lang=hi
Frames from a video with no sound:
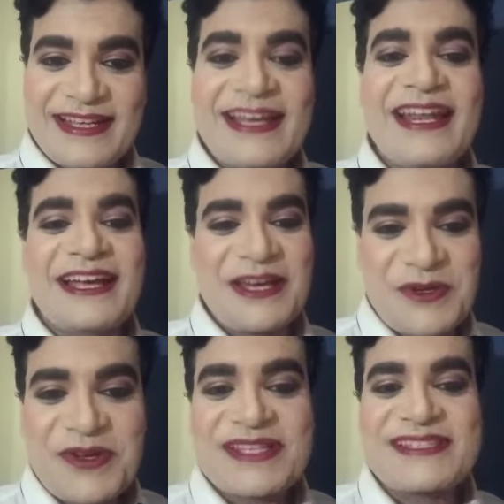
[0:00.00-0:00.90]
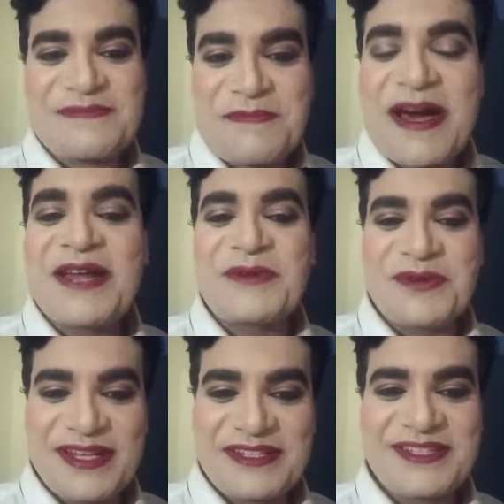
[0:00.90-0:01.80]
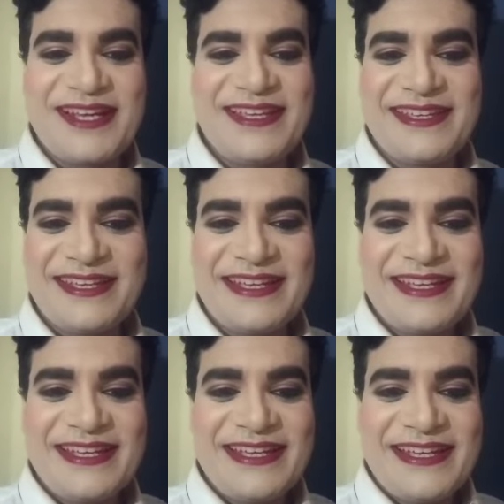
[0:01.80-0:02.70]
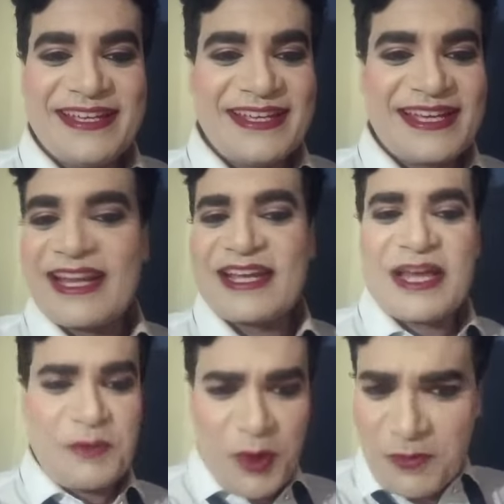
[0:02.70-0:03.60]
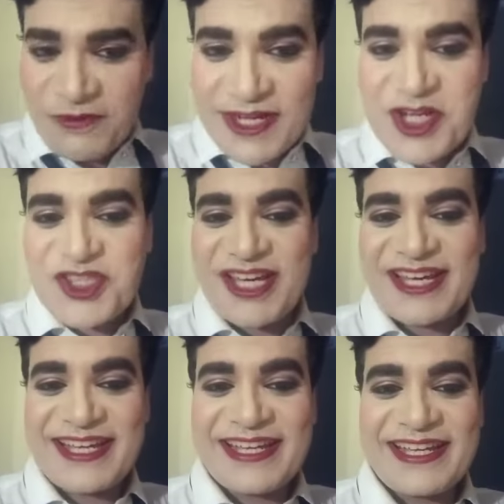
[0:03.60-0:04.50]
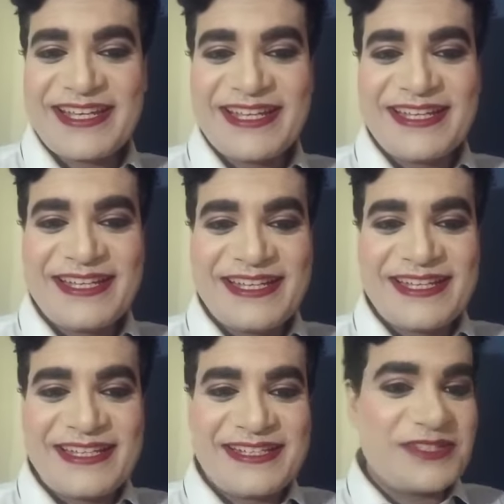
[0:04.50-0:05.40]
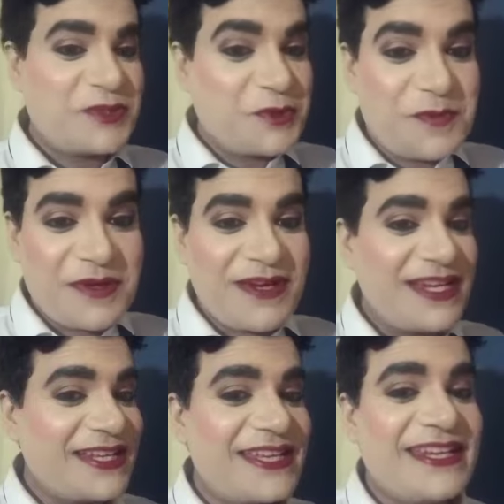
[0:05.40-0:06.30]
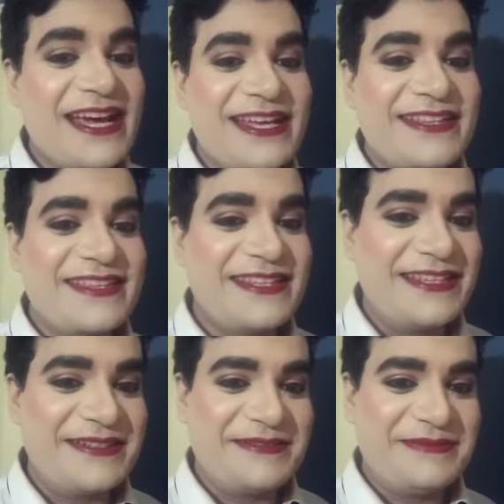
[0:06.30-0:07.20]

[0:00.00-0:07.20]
कलाकारों का सम्मान होना चाहिए कलाकार वो फरिश्ता है जो ऊपर वाले की इनायत है